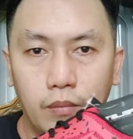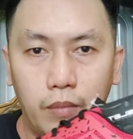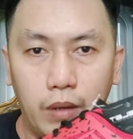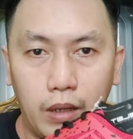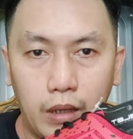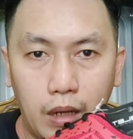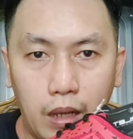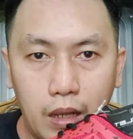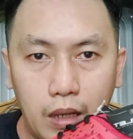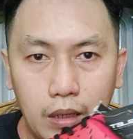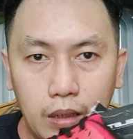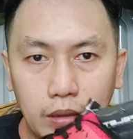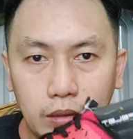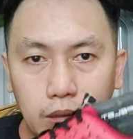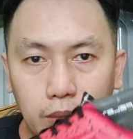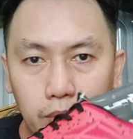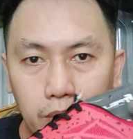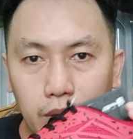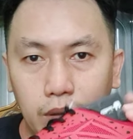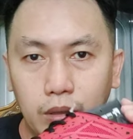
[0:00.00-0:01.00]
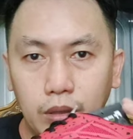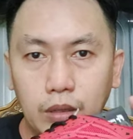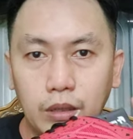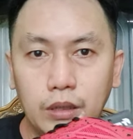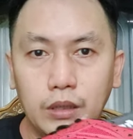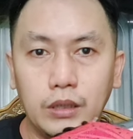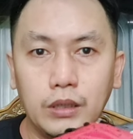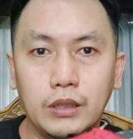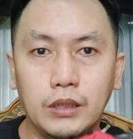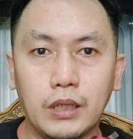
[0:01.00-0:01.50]
merah
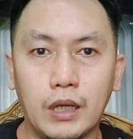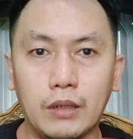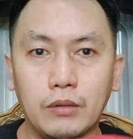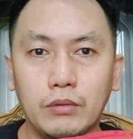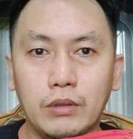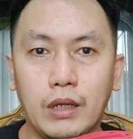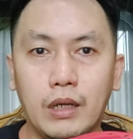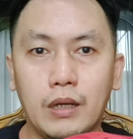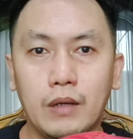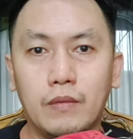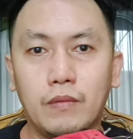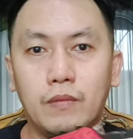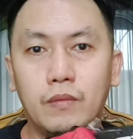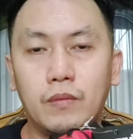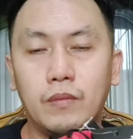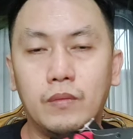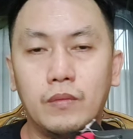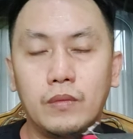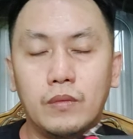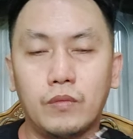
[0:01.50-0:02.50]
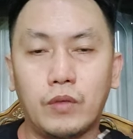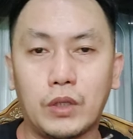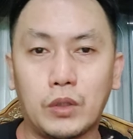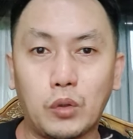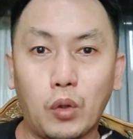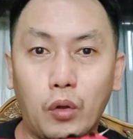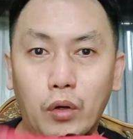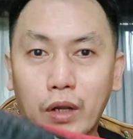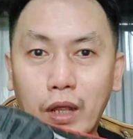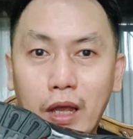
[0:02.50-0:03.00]
seperti anu ya
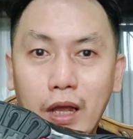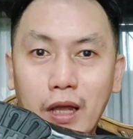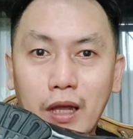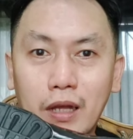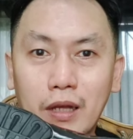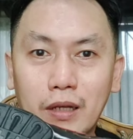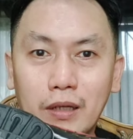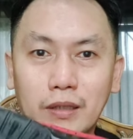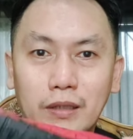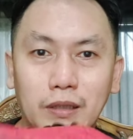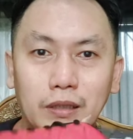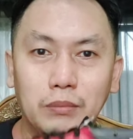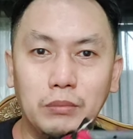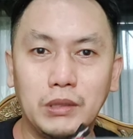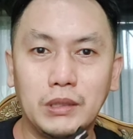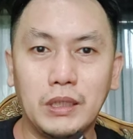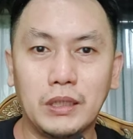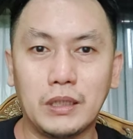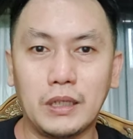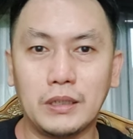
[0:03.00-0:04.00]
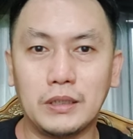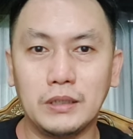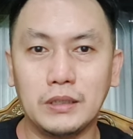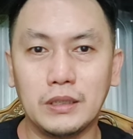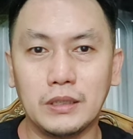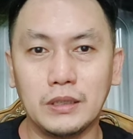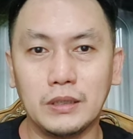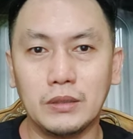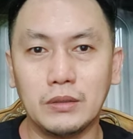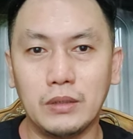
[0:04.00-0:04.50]
Victor ya limited
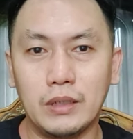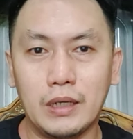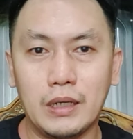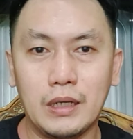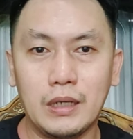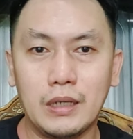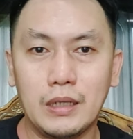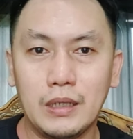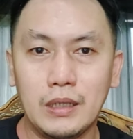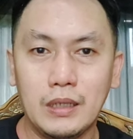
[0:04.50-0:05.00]
edition itu ya